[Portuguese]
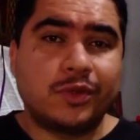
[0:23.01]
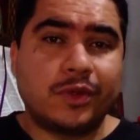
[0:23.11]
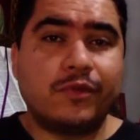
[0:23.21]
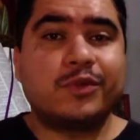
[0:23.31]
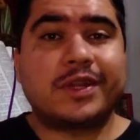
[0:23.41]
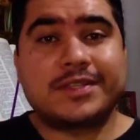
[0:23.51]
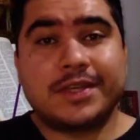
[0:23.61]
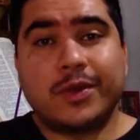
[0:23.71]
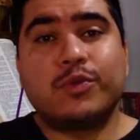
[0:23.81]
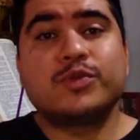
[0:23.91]
que eu vou
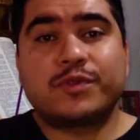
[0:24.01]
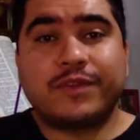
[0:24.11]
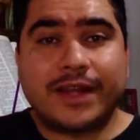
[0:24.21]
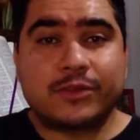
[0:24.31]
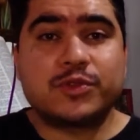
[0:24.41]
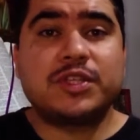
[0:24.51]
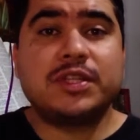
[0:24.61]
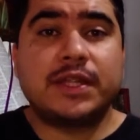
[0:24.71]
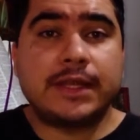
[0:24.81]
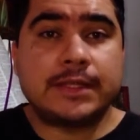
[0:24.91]
trazer alguns fatos
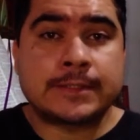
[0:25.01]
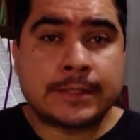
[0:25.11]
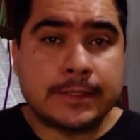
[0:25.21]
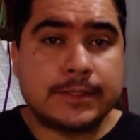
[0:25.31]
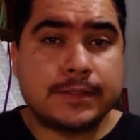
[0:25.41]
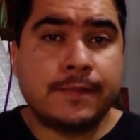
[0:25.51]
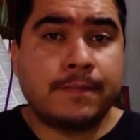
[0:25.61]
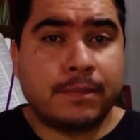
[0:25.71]
interessantes